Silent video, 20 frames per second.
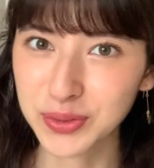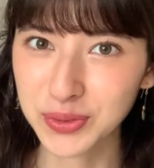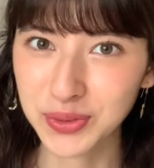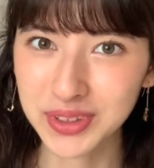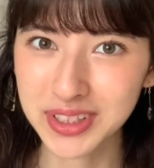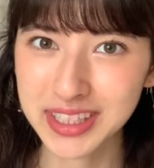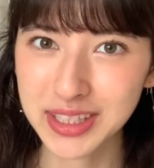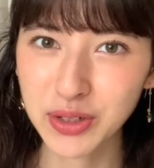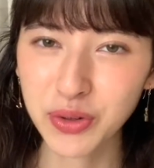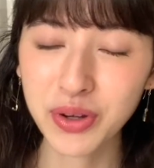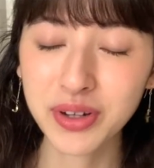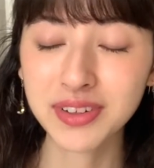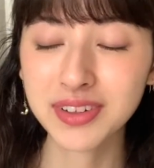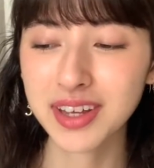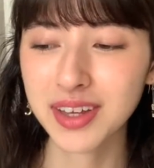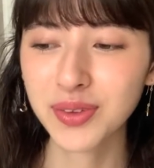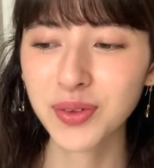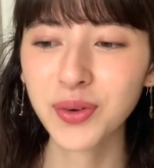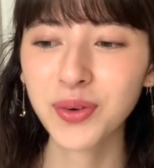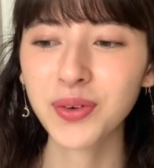とに聞こえる
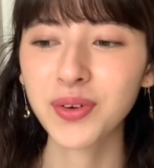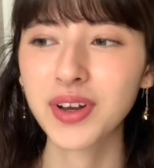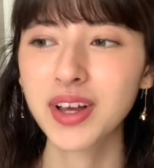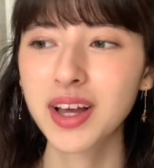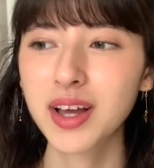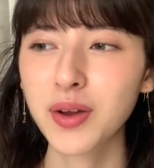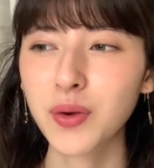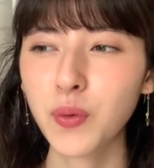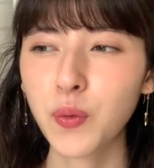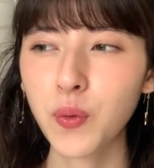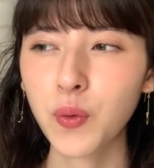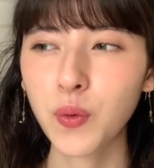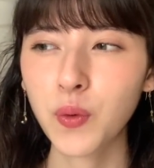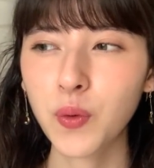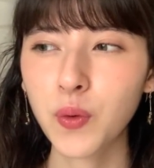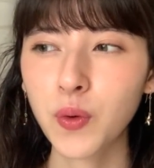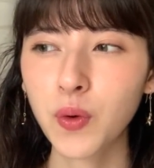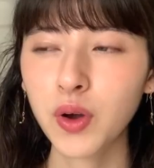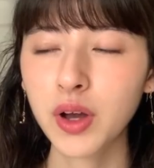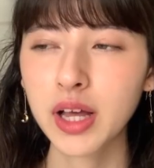けど
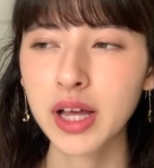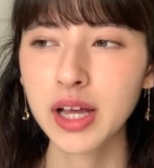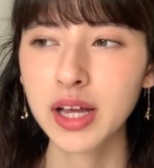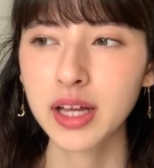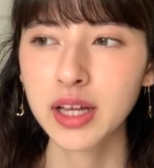こう